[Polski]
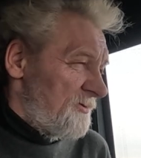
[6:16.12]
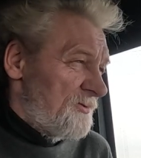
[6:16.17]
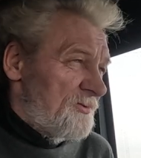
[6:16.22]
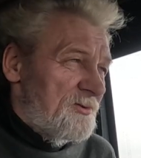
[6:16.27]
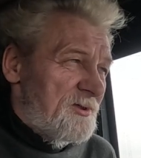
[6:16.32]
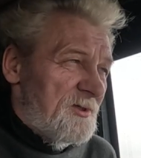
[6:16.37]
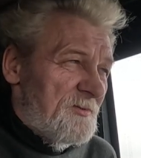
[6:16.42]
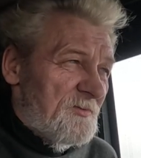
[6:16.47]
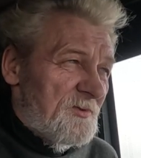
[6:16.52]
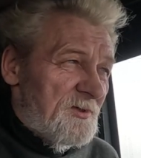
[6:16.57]

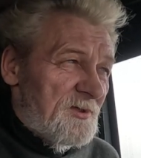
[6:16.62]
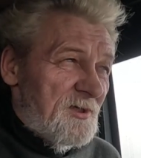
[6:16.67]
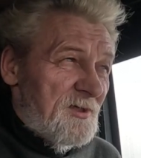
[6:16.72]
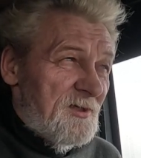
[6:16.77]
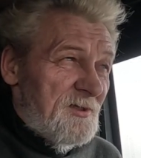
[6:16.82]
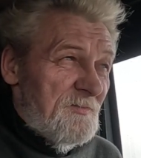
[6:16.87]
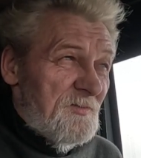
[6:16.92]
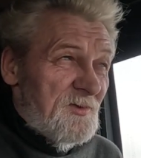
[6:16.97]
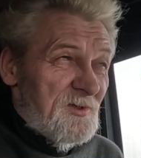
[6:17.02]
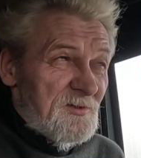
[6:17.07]
drugie
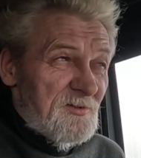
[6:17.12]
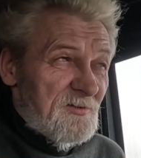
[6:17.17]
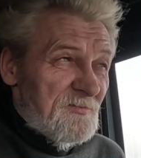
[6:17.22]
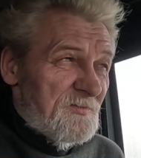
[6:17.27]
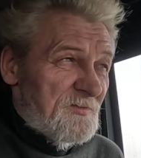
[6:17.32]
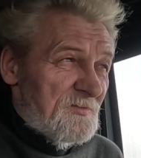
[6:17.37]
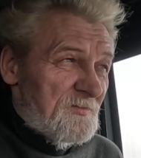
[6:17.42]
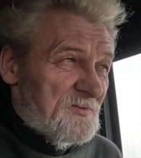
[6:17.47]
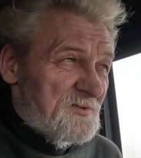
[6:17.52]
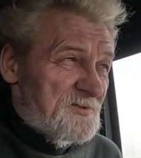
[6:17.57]
moje imię,
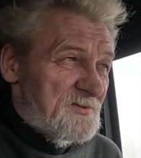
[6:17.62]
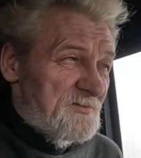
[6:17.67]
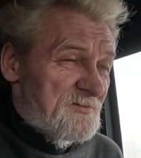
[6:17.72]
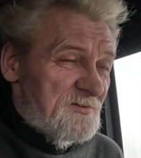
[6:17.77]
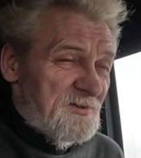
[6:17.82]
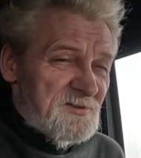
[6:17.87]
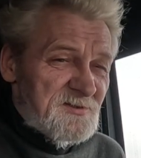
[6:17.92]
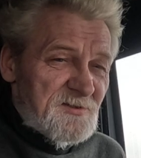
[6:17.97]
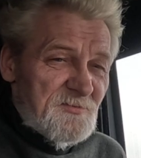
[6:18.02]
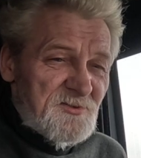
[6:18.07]
no po prostu
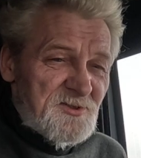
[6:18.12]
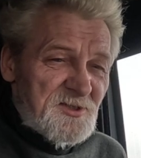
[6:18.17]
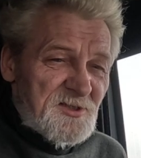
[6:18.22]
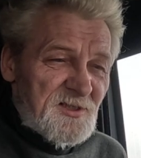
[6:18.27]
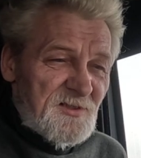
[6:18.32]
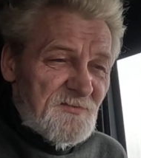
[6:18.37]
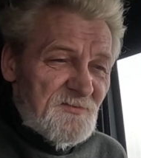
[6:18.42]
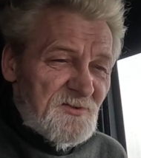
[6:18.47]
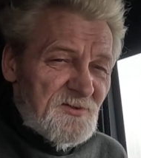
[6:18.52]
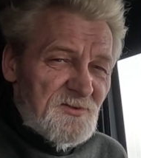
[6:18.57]
jestem
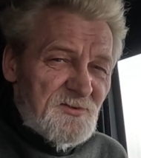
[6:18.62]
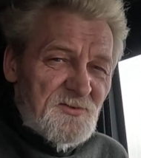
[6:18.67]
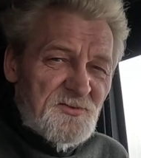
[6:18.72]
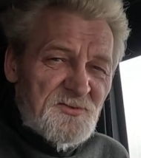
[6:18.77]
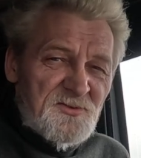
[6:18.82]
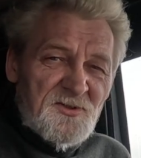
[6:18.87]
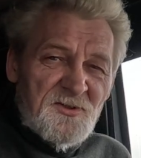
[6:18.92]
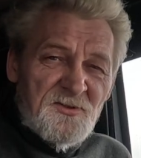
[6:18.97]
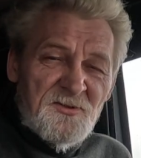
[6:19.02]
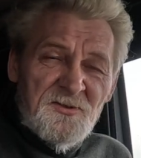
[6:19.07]
ciekawy,
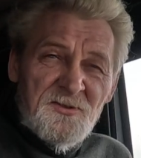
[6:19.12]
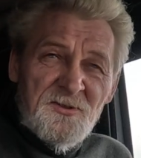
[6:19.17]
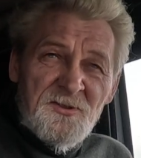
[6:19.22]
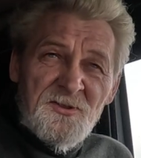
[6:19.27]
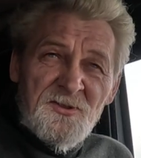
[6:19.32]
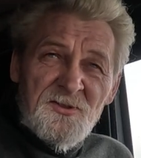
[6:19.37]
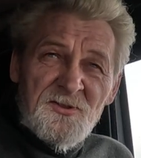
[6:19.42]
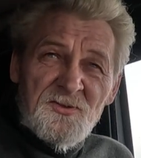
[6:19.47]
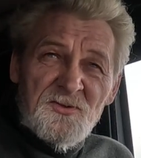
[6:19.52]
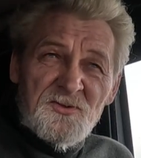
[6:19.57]
dużo,
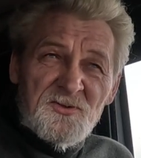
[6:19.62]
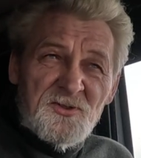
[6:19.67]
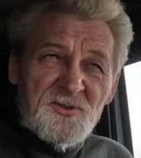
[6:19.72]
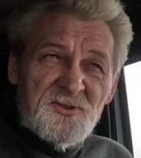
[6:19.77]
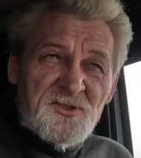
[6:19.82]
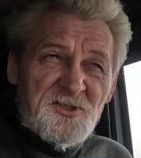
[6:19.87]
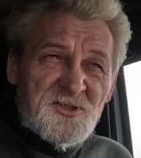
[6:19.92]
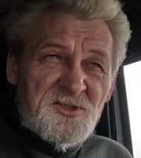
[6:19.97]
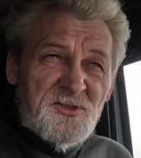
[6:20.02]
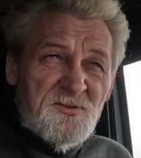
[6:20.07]
dużo
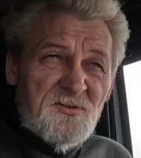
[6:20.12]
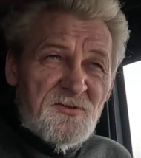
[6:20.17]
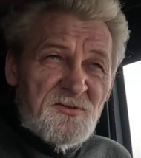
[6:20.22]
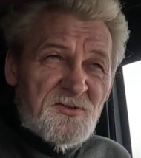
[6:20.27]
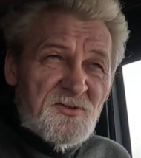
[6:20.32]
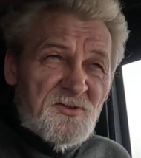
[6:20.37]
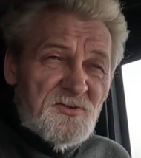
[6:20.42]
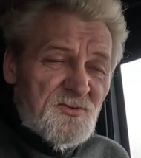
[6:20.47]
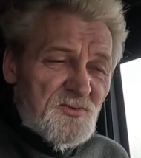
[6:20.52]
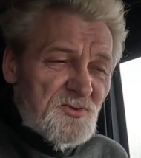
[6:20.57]
rzeczy,
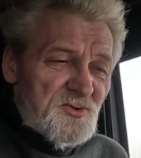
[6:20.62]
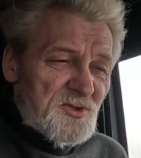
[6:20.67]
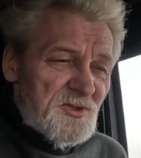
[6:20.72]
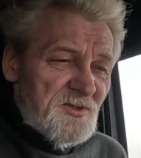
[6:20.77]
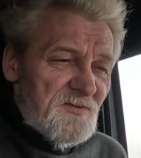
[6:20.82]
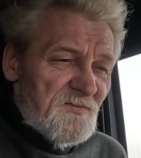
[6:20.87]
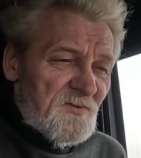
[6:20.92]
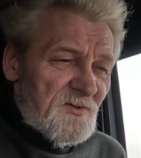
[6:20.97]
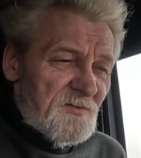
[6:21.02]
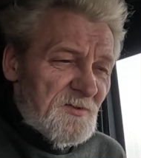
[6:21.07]
dużo, dużo
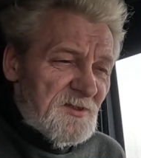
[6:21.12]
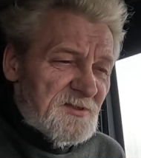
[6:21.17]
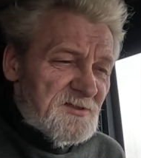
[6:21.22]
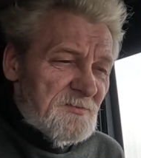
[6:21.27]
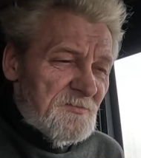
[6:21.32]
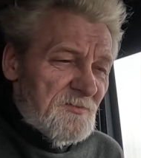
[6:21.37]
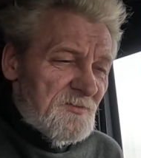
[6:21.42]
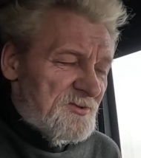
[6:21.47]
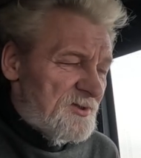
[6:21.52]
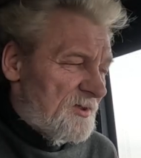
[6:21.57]

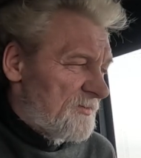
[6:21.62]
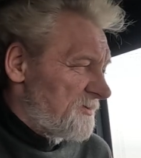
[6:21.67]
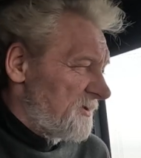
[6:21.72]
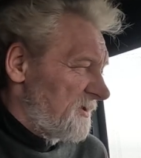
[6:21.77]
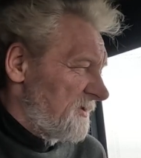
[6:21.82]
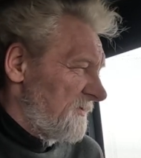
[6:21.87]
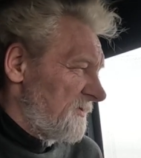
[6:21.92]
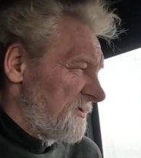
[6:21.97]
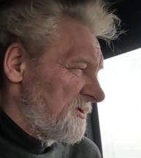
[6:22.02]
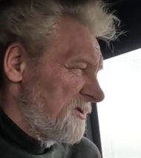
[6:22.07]
informacji bym chciał
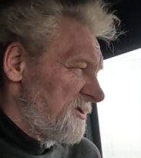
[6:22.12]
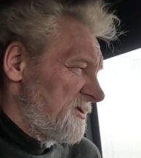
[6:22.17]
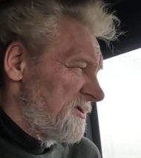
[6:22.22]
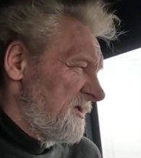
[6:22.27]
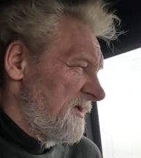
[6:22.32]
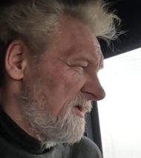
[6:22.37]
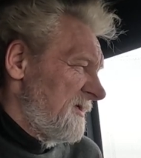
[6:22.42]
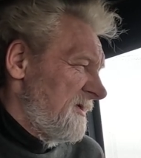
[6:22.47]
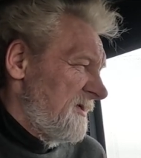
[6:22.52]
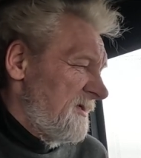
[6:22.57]
przetworzyć,